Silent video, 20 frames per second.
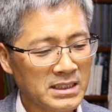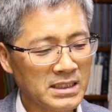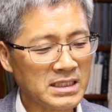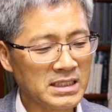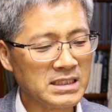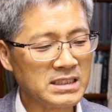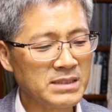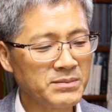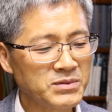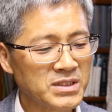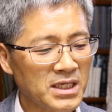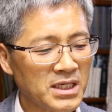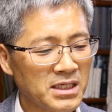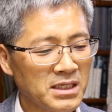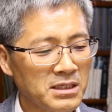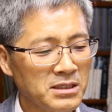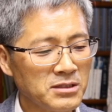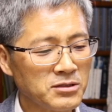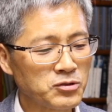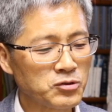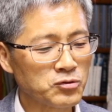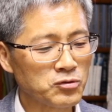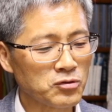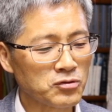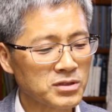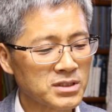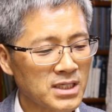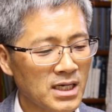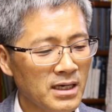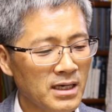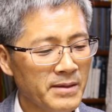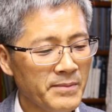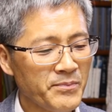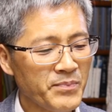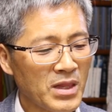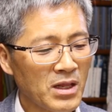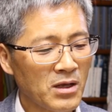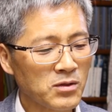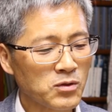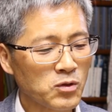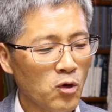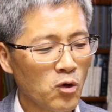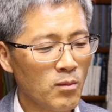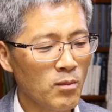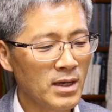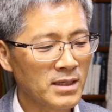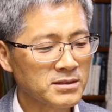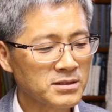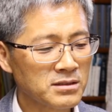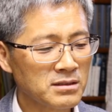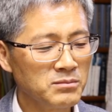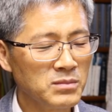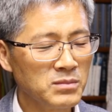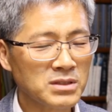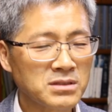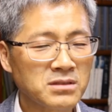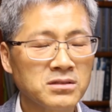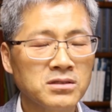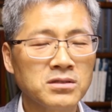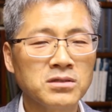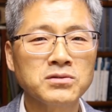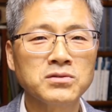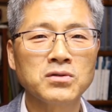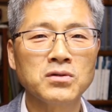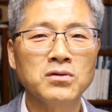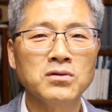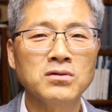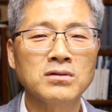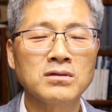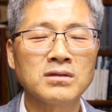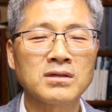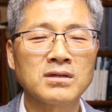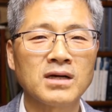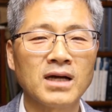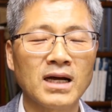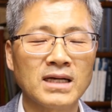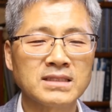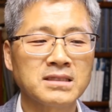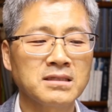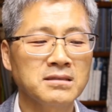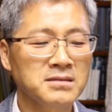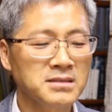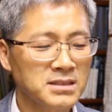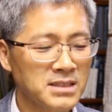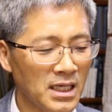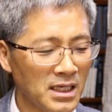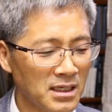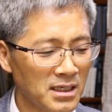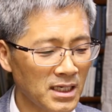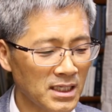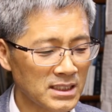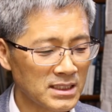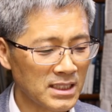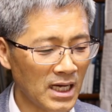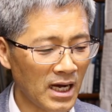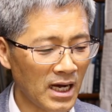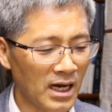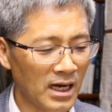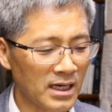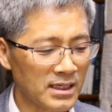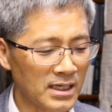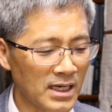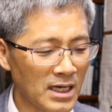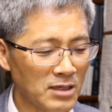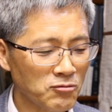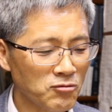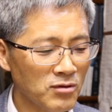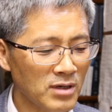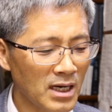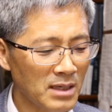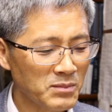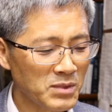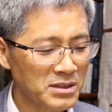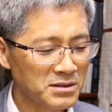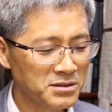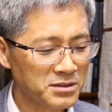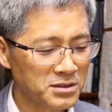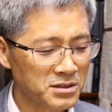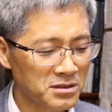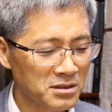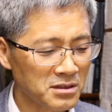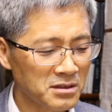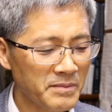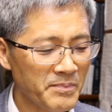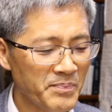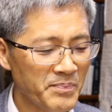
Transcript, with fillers: 20세기 수도사 토마스 무튼도 같은 생각이다 라고 하면서